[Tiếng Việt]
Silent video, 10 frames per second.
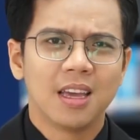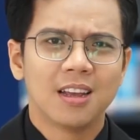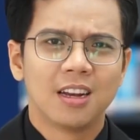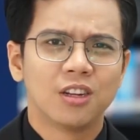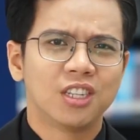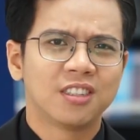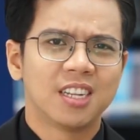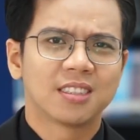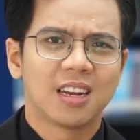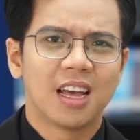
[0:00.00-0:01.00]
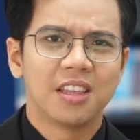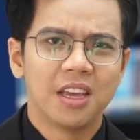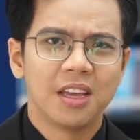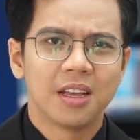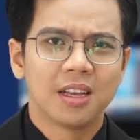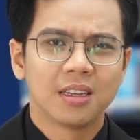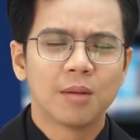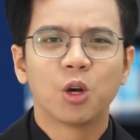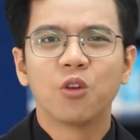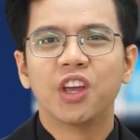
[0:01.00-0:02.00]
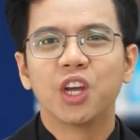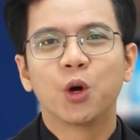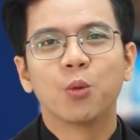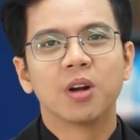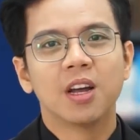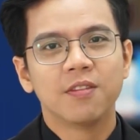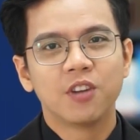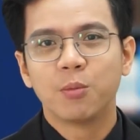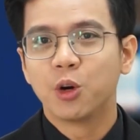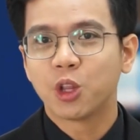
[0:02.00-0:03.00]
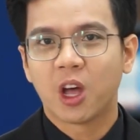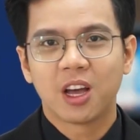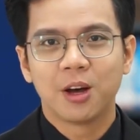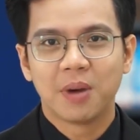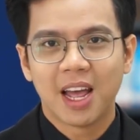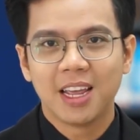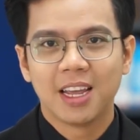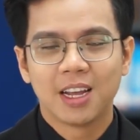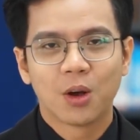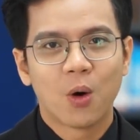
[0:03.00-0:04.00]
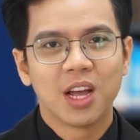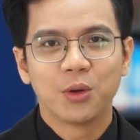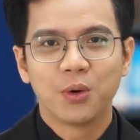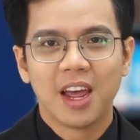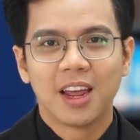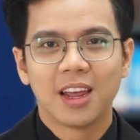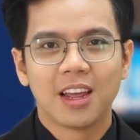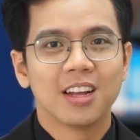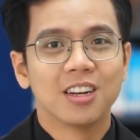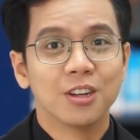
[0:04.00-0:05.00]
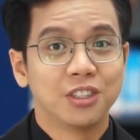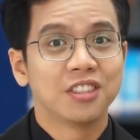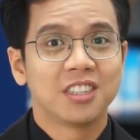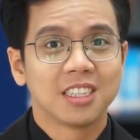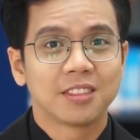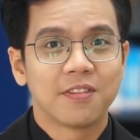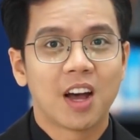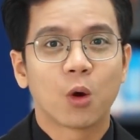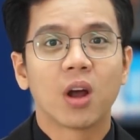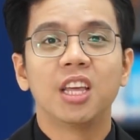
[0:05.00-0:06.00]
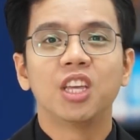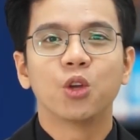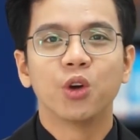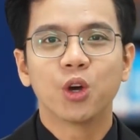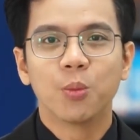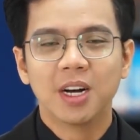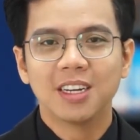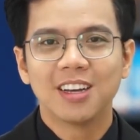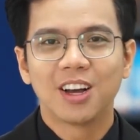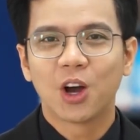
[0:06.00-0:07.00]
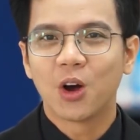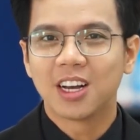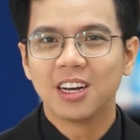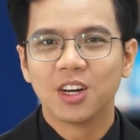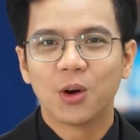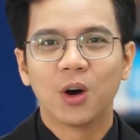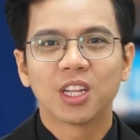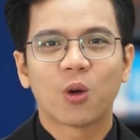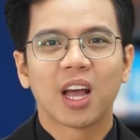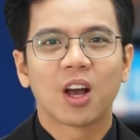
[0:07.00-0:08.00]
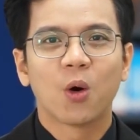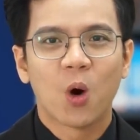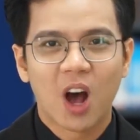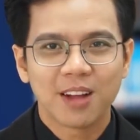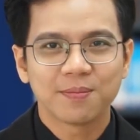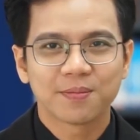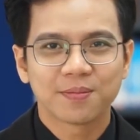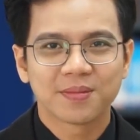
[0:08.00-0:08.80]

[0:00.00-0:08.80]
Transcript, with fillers: Thế thì Logistics là gì? Kính mời quý vị cùng đến với buổi đối thoại ngày hôm nay qua chủ đề Logistics và quản lý chuỗi cung ứng, con cưng của toàn cầu hóa.